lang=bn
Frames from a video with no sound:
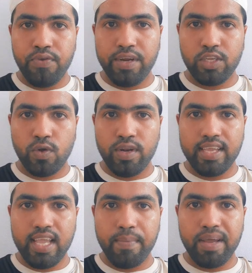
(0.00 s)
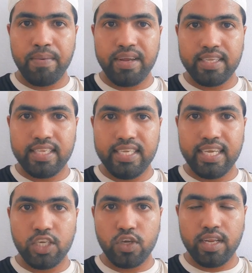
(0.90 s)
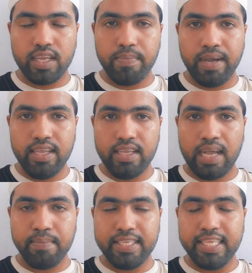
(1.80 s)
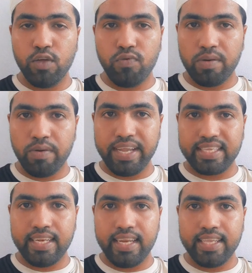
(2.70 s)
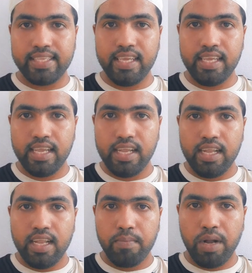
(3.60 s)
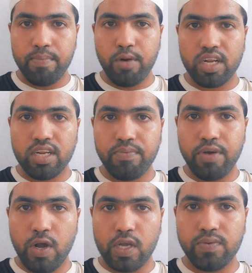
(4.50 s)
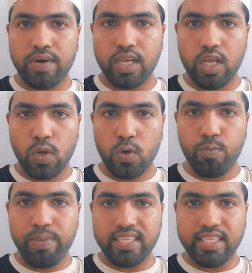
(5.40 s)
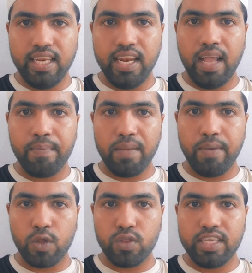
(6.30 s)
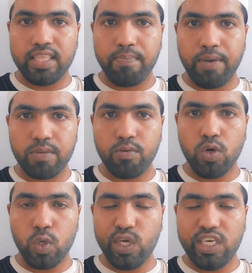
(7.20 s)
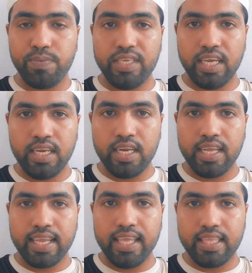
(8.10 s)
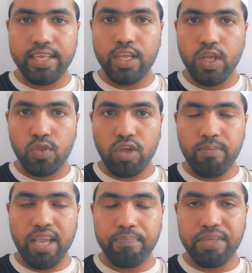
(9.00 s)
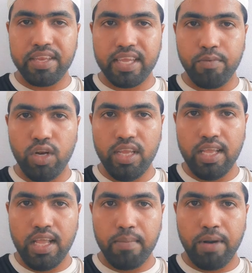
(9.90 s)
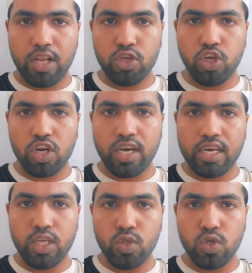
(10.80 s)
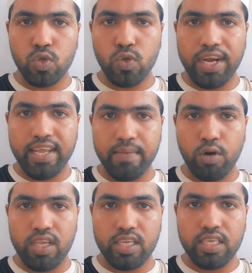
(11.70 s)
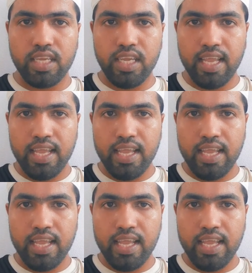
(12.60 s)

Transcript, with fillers: রিভার্স অনেকে আবার আমার কাছে জিজ্ঞাসা করে কি ভাই আমি সিনোফার্মা ভ্যাকসিন নিয়েছি বা মডার্না বা অক্সফোর্ড কোন ভ্যাকসিন নিলে আমরা ভারতে যেতে পারবো ট্যুরিস্ট ভিজার ক্ষেত্রে তো আমি আপনাদেরকে বলি ভারত সরকার কিন্তু শুধু এটাই বলেছে যে